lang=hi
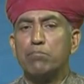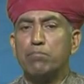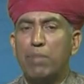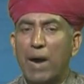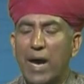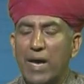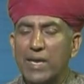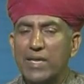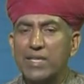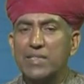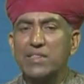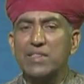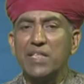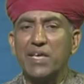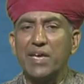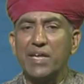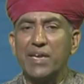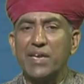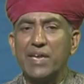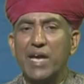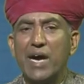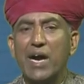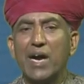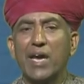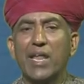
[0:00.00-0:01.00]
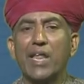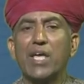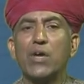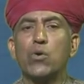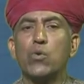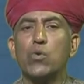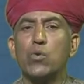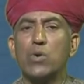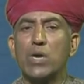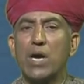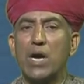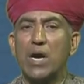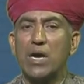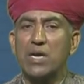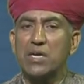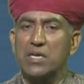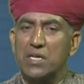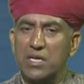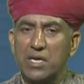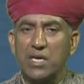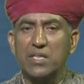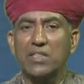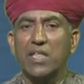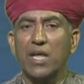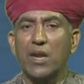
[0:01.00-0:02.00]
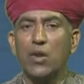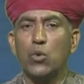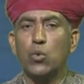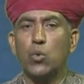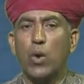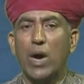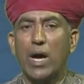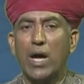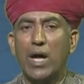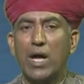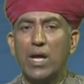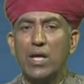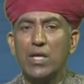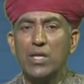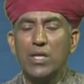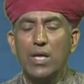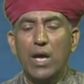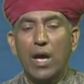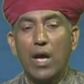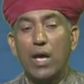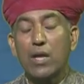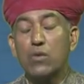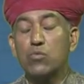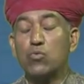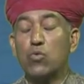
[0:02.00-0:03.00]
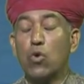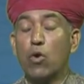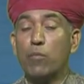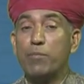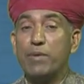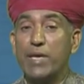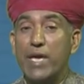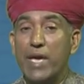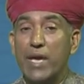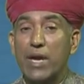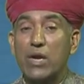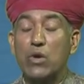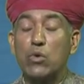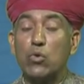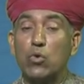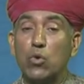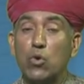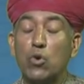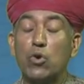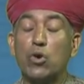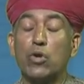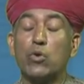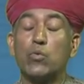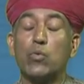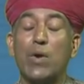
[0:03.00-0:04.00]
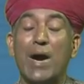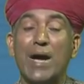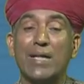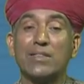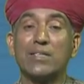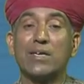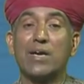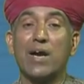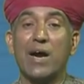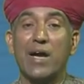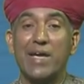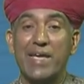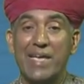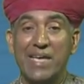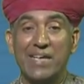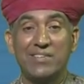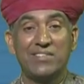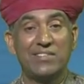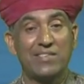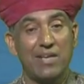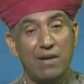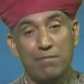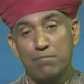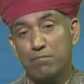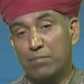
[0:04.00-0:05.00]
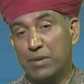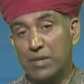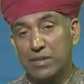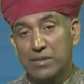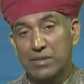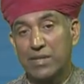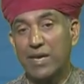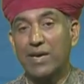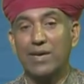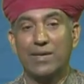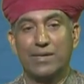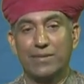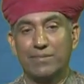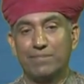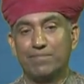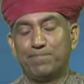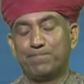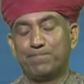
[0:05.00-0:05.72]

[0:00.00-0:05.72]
भारतीय नागरिकों का कत्ल हुआ और वो भी एक उग्रवाद का एग्जाम्पल था